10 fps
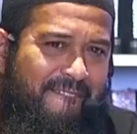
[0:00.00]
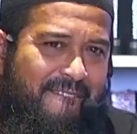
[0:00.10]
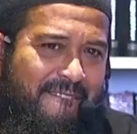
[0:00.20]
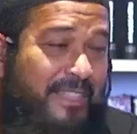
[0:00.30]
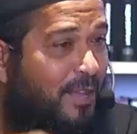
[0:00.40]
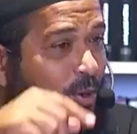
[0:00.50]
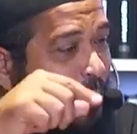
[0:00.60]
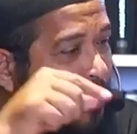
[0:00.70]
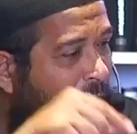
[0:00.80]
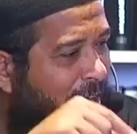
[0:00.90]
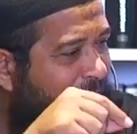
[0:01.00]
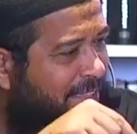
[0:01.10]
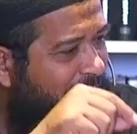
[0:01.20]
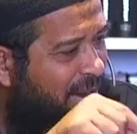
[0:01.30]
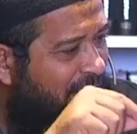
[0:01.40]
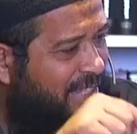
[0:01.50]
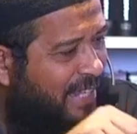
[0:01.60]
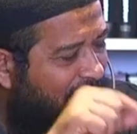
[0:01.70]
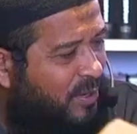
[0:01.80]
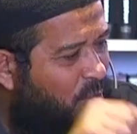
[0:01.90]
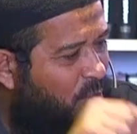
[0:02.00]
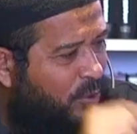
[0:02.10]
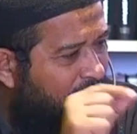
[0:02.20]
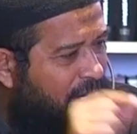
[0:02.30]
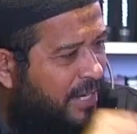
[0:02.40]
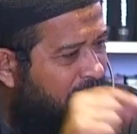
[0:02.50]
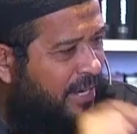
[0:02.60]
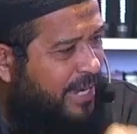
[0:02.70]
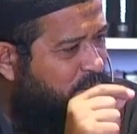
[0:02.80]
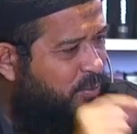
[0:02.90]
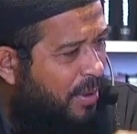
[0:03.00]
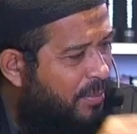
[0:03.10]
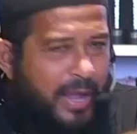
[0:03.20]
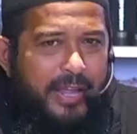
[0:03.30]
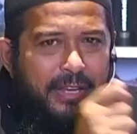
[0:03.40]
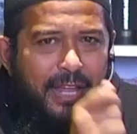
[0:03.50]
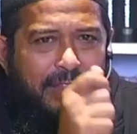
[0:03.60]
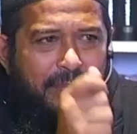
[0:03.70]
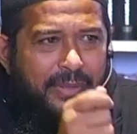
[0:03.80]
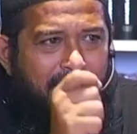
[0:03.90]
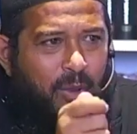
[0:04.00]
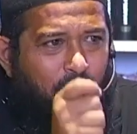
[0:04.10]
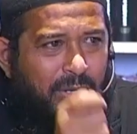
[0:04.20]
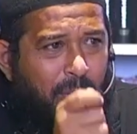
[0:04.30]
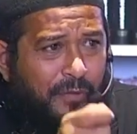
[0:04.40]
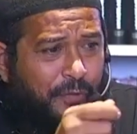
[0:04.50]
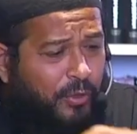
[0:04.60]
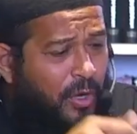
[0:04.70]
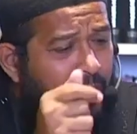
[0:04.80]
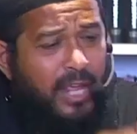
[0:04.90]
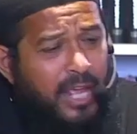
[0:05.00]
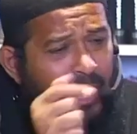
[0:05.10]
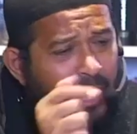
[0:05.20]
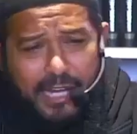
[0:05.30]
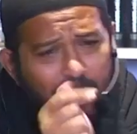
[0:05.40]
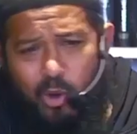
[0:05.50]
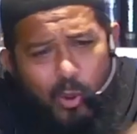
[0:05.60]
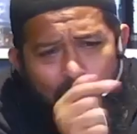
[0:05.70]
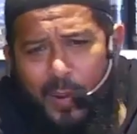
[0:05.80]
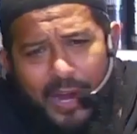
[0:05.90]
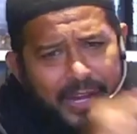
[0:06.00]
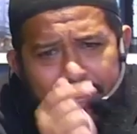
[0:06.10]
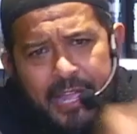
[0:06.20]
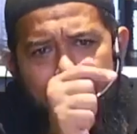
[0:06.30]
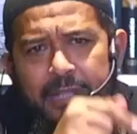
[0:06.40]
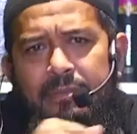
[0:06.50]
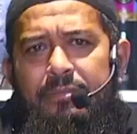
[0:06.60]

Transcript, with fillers: Dia rubah ayat yang mengatakan hudan linnas wa bainati minal huda wal furqan. Dia rubah ini ayat.